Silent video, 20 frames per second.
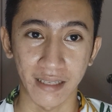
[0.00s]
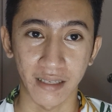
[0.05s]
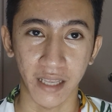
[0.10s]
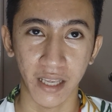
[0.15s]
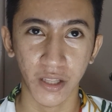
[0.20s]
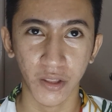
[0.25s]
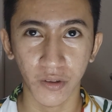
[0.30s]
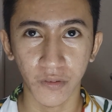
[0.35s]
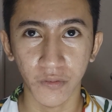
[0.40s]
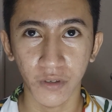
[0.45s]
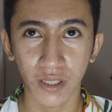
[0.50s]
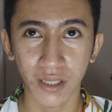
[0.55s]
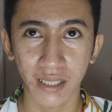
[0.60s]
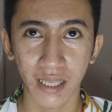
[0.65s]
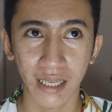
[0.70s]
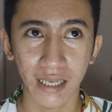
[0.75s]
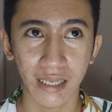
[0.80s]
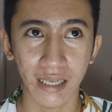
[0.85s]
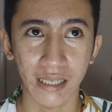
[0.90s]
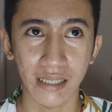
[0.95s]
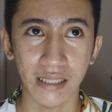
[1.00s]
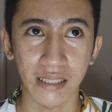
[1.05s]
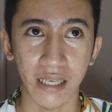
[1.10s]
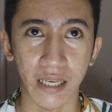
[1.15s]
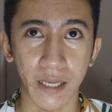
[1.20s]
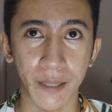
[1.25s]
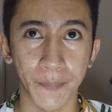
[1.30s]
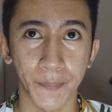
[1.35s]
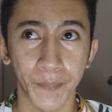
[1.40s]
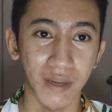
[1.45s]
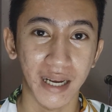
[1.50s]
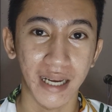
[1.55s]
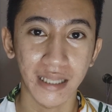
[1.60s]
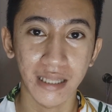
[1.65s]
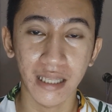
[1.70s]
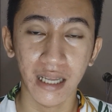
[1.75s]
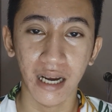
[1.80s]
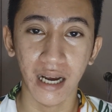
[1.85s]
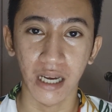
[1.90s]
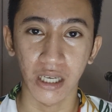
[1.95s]
Yan, 8 over 10 kasi
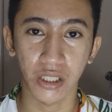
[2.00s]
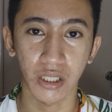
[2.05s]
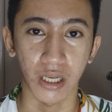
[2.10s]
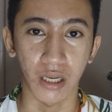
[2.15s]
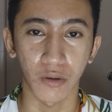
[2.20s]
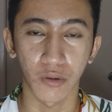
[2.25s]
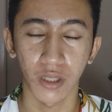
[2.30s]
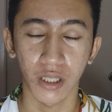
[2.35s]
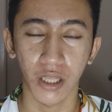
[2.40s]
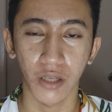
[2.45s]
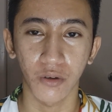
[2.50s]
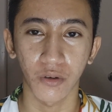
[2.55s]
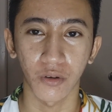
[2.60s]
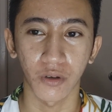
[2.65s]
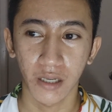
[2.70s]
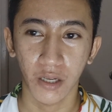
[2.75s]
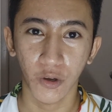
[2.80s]
maganda nga siya, ulitin ko.